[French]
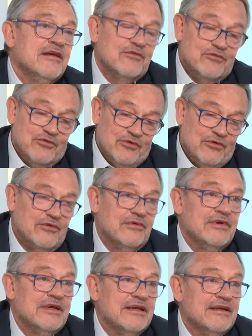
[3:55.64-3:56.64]
de
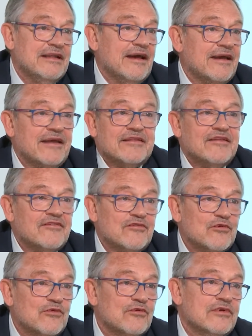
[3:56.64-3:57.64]
la
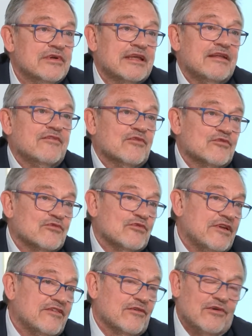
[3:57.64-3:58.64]
réadhésion qu'ils ont tous
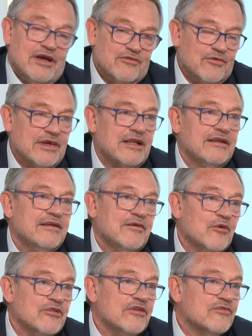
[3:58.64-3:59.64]
les ans annuelle
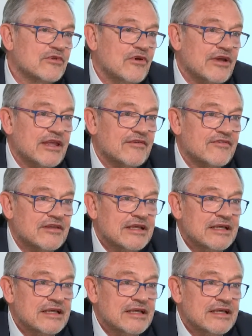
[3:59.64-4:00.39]
au niveau de l'ORIAS.